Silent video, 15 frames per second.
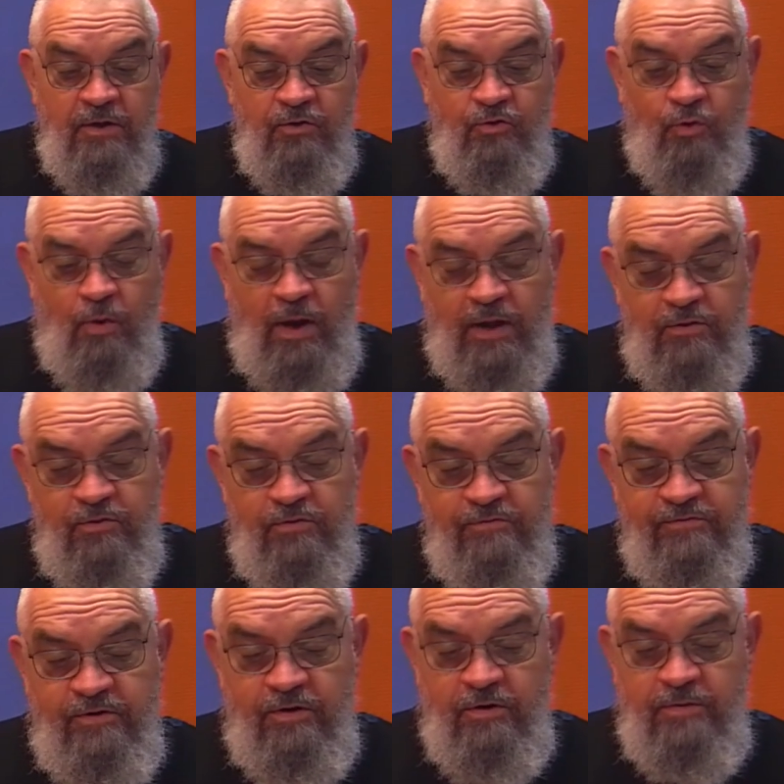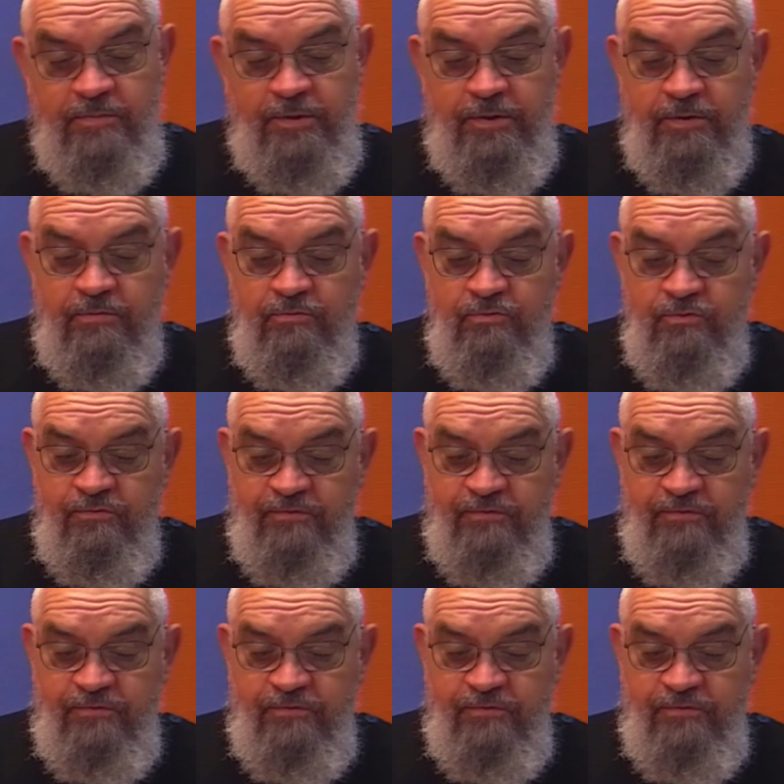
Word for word: 3 novembre où nous